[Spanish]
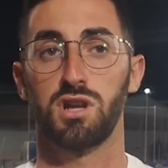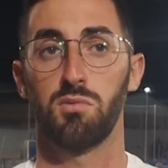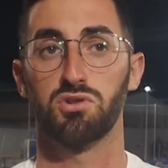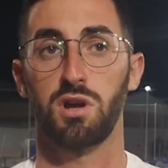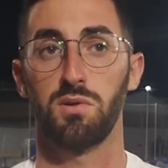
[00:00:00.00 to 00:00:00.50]

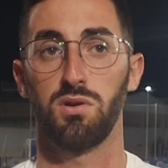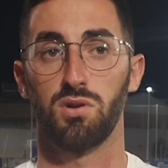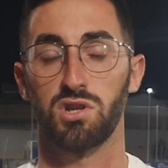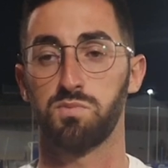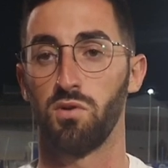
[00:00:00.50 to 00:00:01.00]
hemos sabido
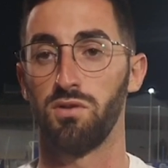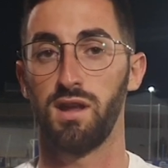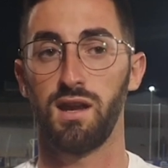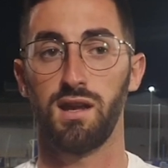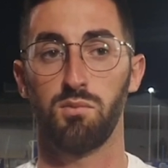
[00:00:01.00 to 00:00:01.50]

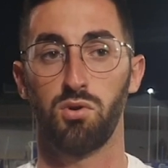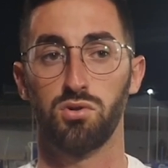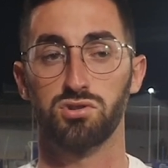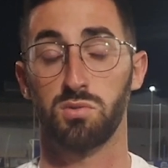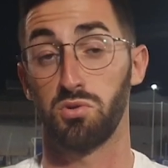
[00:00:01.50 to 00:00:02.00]
responder,
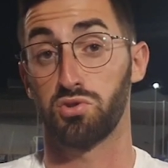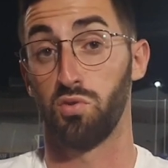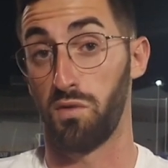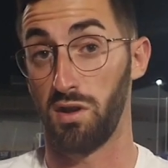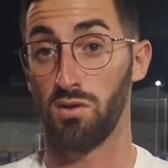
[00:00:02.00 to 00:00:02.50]
hemos, hemos,
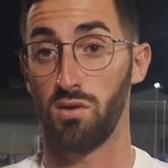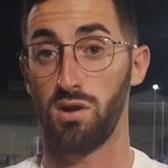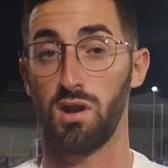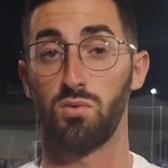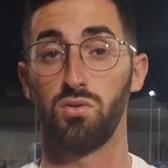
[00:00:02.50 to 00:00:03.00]
sufrido
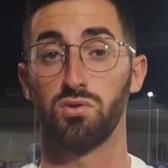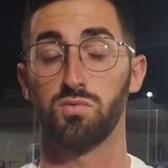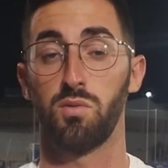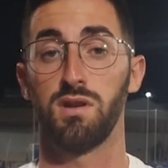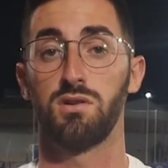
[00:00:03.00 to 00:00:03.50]
en algunos
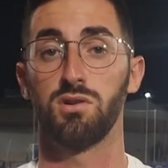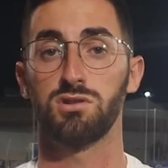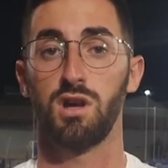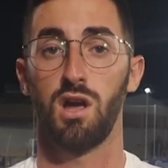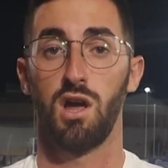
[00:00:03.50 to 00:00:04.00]
momentos,